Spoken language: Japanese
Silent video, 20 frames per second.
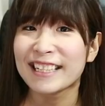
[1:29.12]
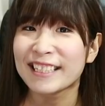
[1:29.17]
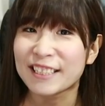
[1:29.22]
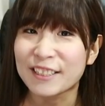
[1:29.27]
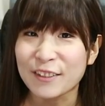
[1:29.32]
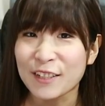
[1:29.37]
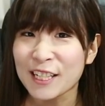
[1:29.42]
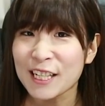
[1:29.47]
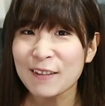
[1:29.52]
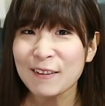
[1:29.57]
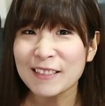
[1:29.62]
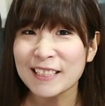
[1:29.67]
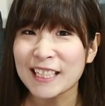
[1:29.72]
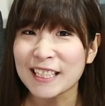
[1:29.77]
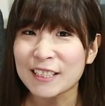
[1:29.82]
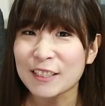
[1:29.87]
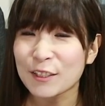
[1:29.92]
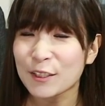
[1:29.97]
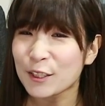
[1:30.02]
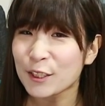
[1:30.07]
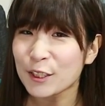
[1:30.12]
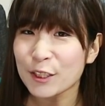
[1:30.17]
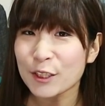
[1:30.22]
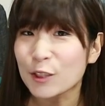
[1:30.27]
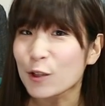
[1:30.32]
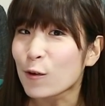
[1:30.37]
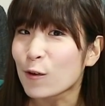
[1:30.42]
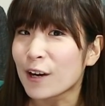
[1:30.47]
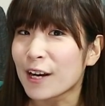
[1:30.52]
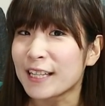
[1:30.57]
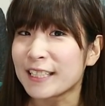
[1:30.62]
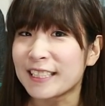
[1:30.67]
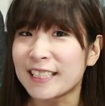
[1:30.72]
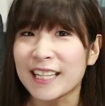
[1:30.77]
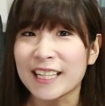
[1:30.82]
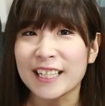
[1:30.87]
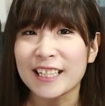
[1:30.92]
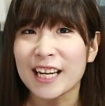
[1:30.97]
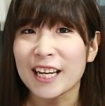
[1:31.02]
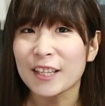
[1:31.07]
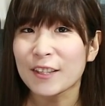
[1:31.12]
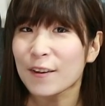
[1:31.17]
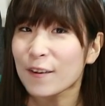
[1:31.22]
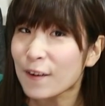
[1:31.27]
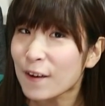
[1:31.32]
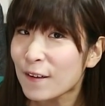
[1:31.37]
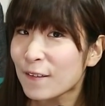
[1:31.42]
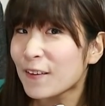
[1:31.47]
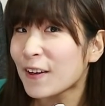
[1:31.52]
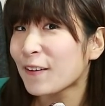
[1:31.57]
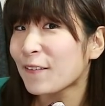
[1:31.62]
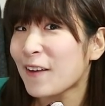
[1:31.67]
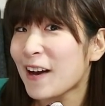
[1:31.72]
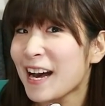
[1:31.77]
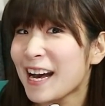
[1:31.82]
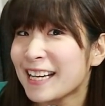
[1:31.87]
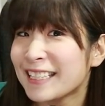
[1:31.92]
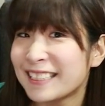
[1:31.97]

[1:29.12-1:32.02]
それでは早速紹介していきたいと思いま